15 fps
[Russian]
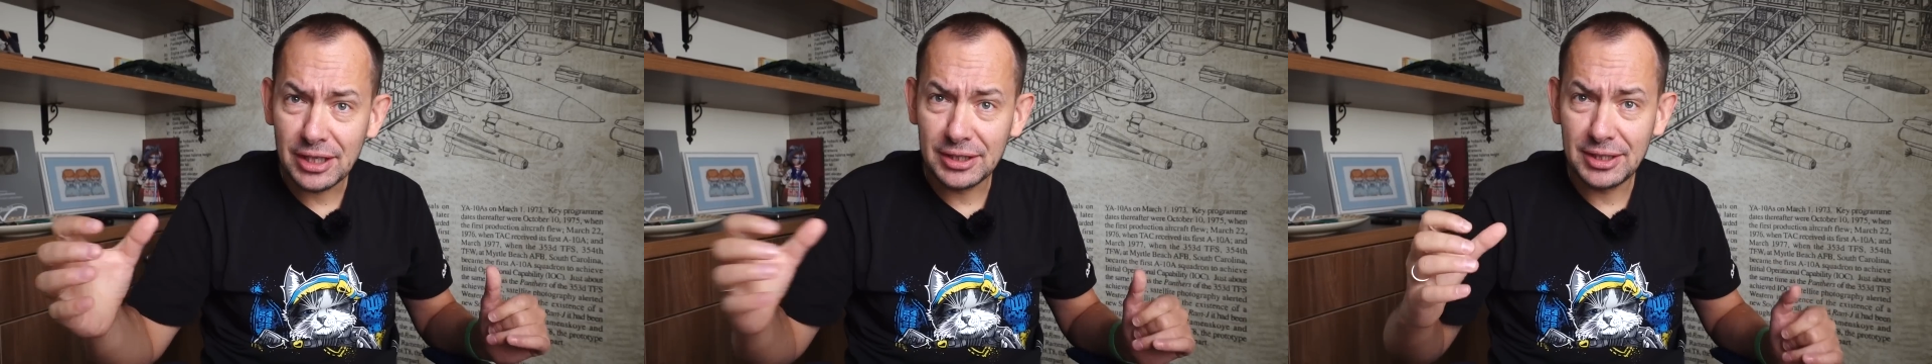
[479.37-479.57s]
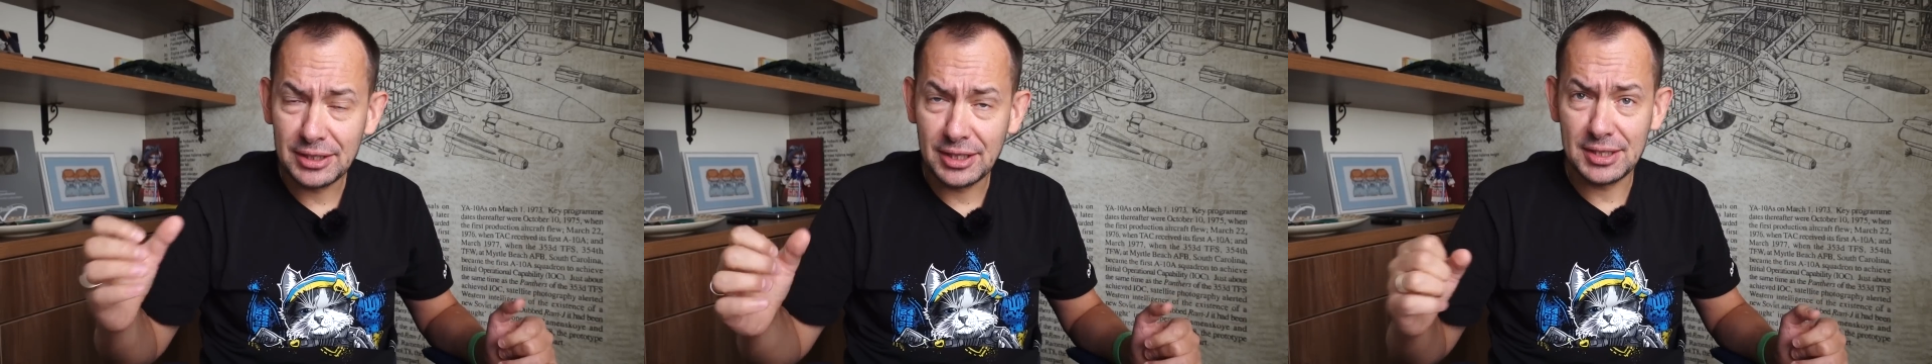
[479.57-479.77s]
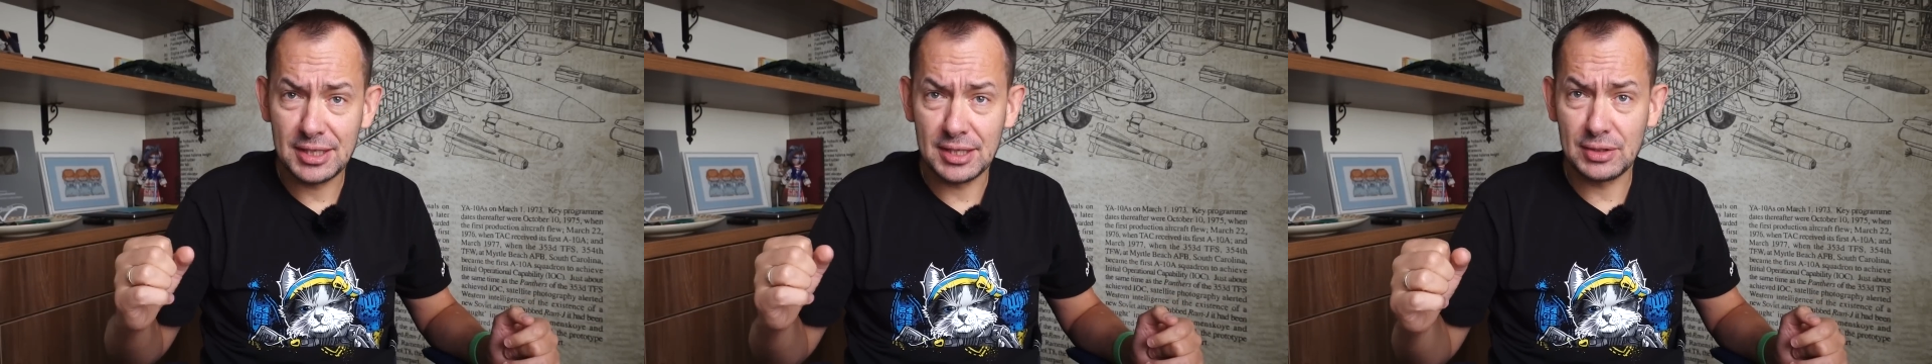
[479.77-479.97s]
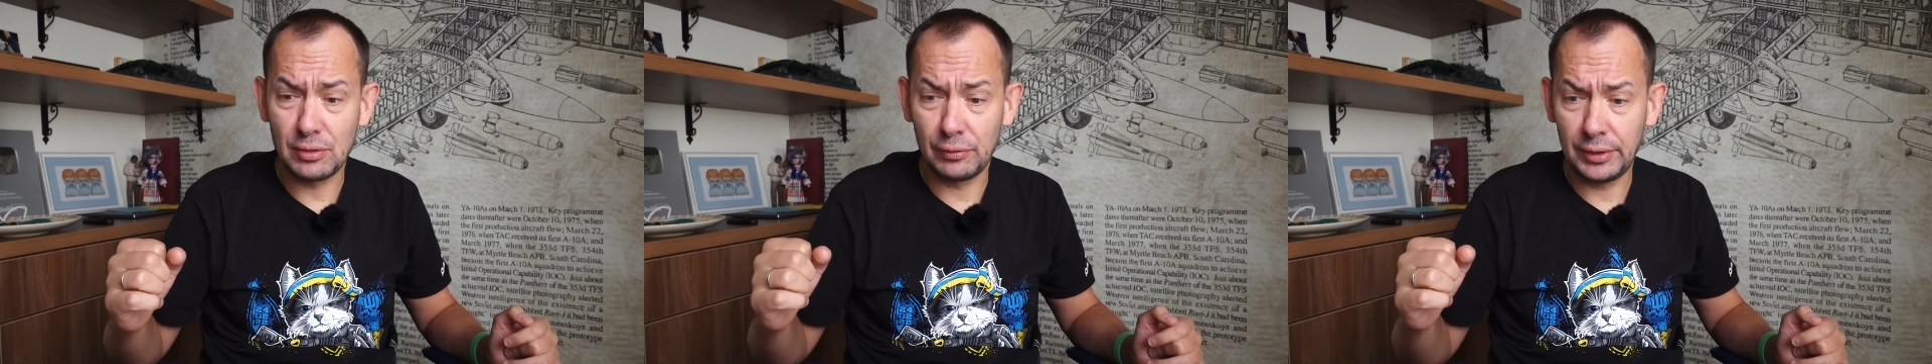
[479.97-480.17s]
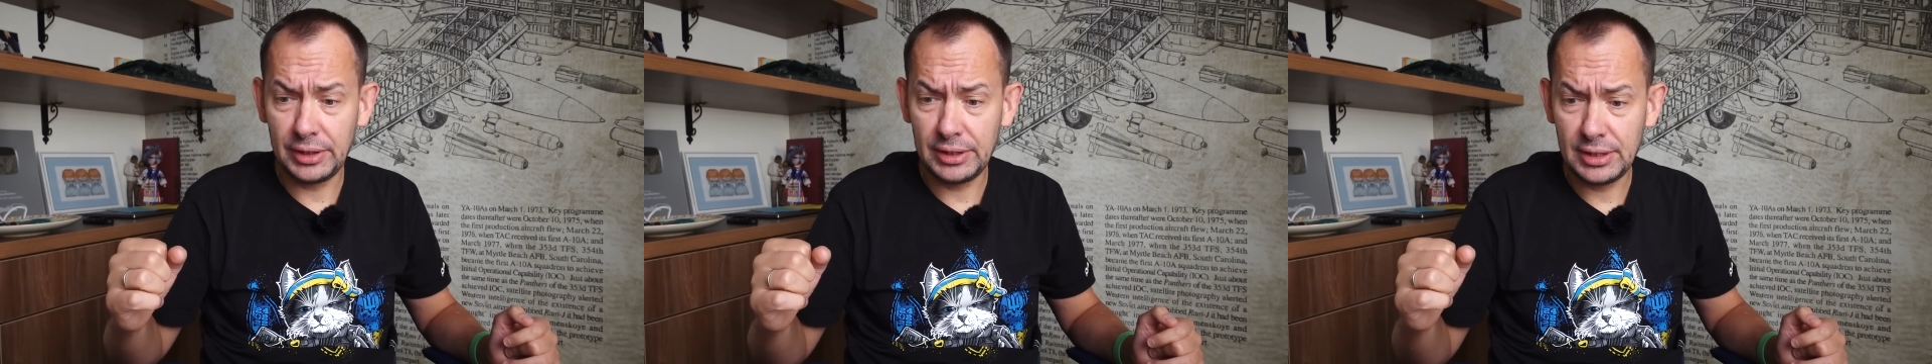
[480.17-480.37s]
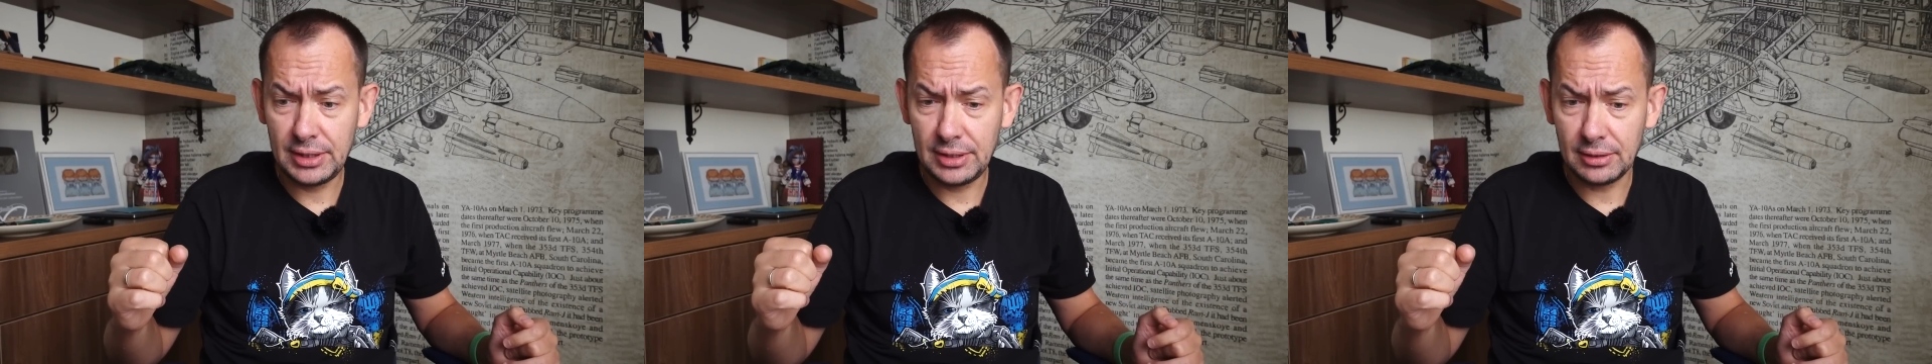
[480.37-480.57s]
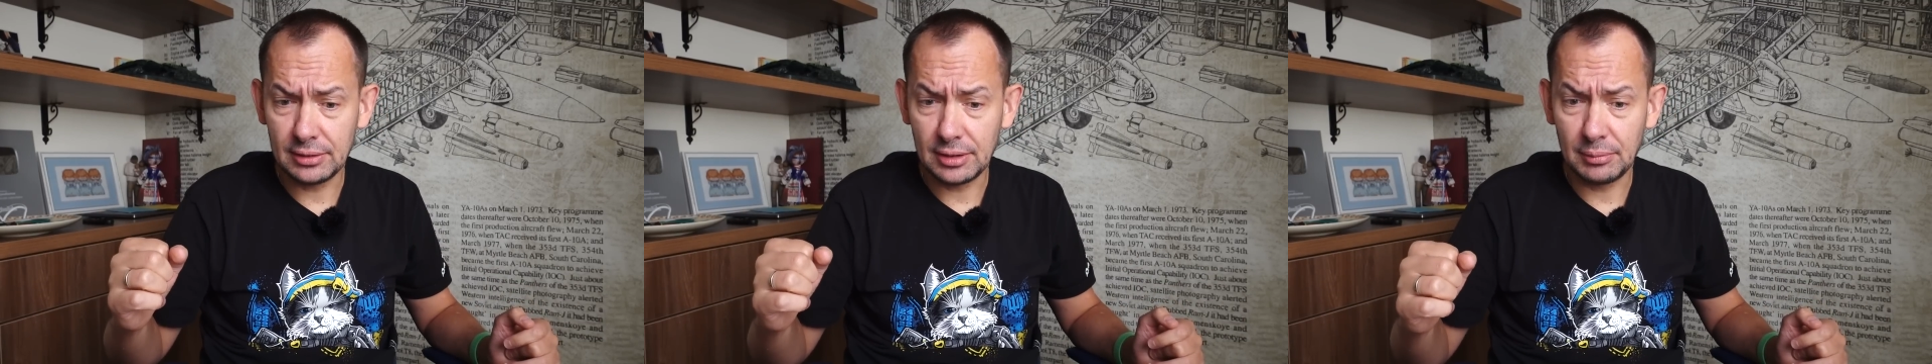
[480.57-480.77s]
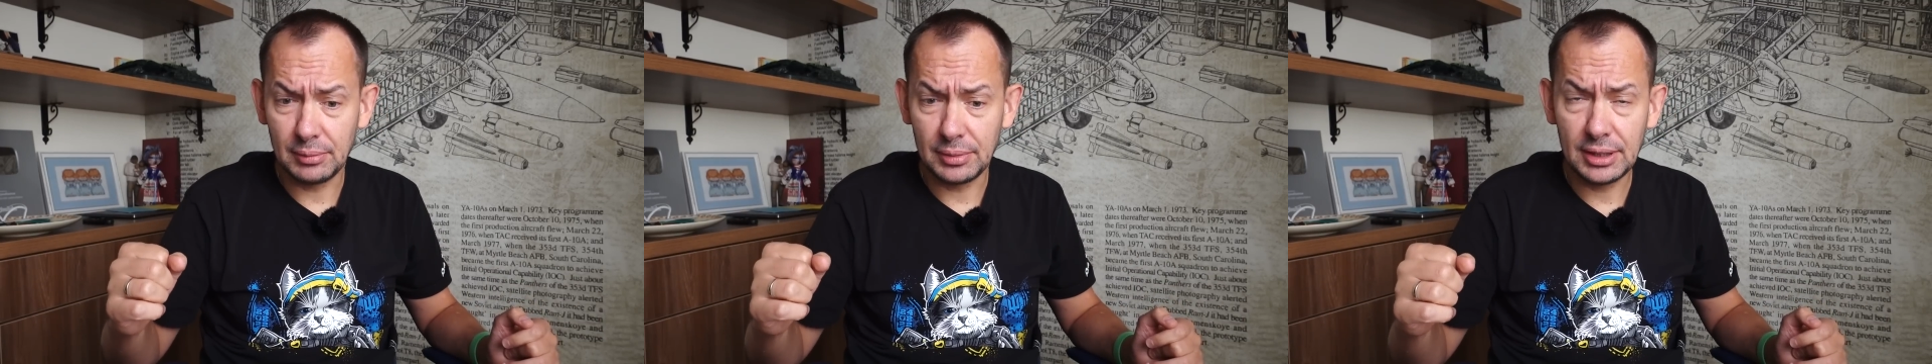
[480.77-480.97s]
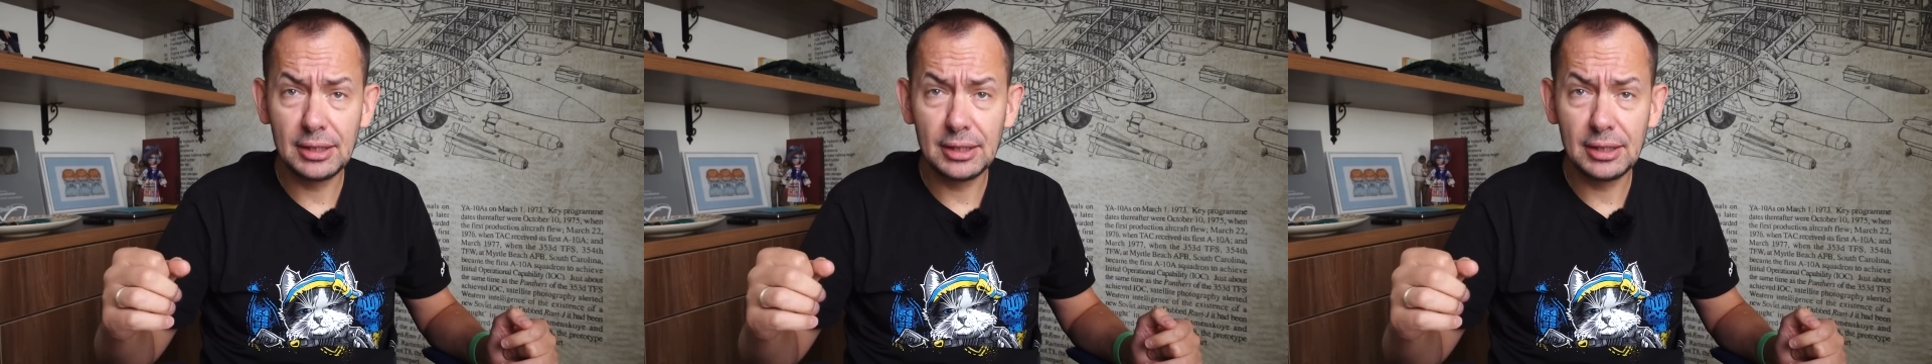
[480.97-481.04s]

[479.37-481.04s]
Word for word: коннектится с суверенитетом.